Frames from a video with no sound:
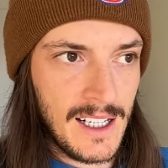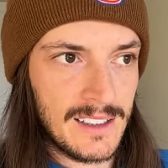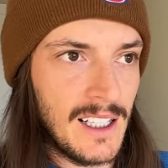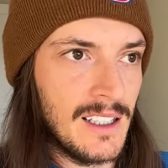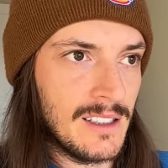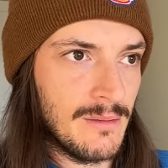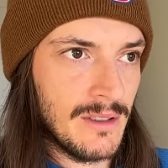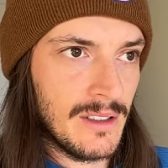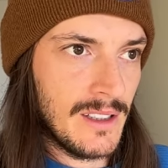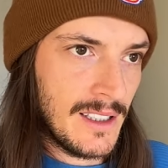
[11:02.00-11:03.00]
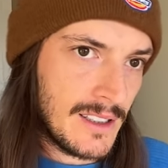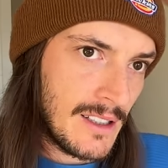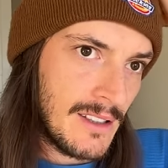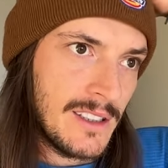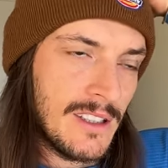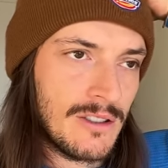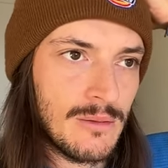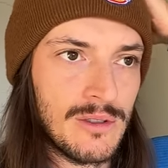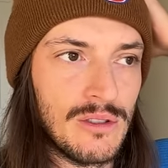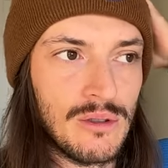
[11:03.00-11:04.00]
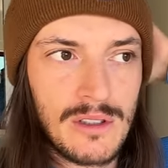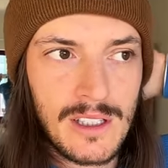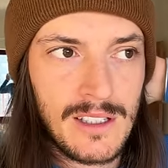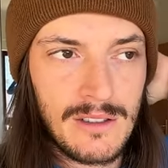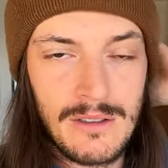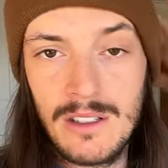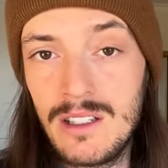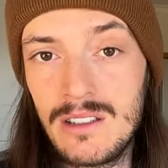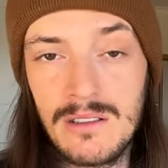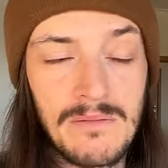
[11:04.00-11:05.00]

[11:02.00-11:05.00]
Казалось бы, на острова должно быть дорого, но нет.